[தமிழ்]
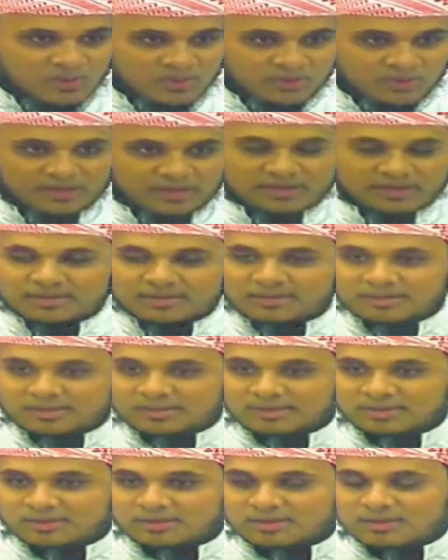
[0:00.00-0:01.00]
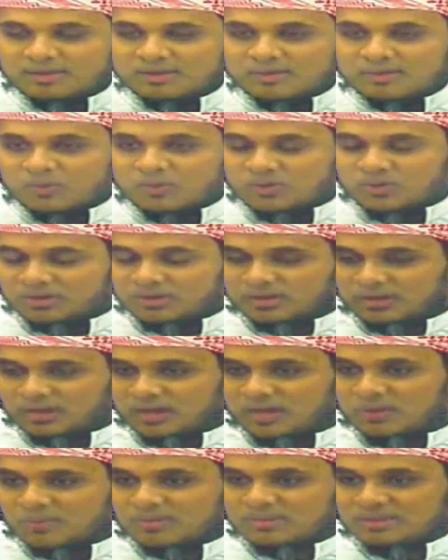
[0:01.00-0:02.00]
ஒன்றை ஒன்று
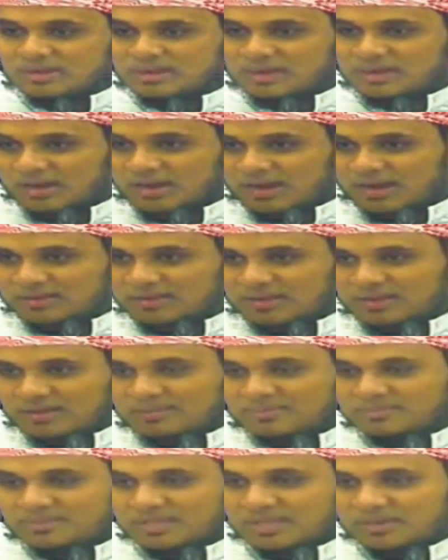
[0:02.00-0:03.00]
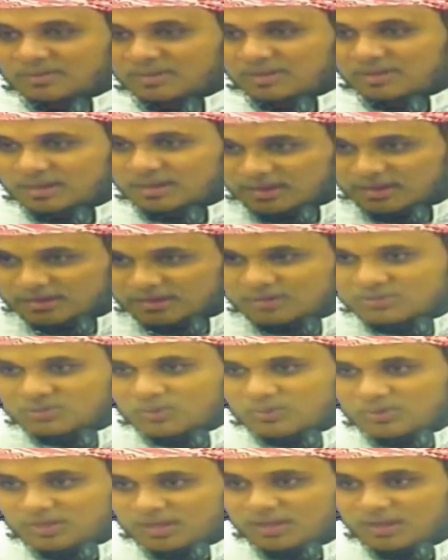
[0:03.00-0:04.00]
நிகழ்வதற்கு ஆதாரம் தேவையில்லை என்று
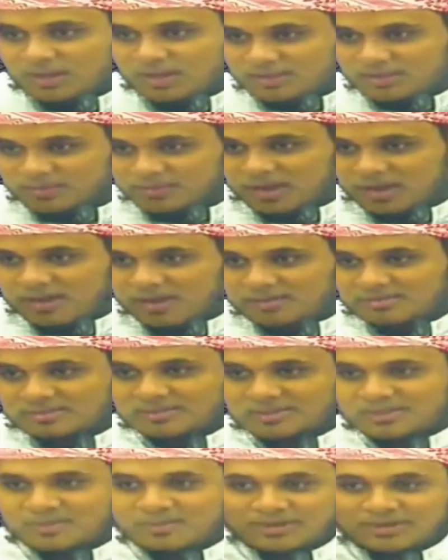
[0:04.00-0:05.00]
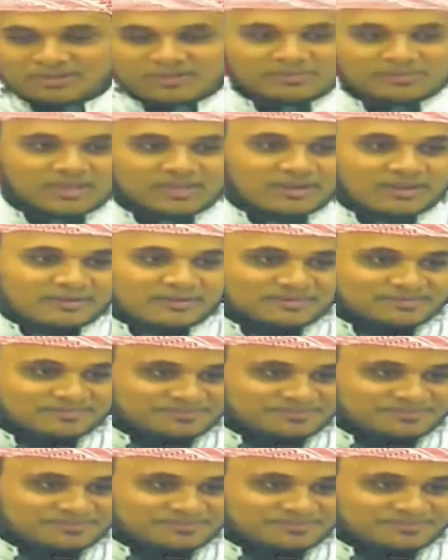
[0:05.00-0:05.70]
சொன்னால் அது மரணத்திற்கு மட்டும்தான்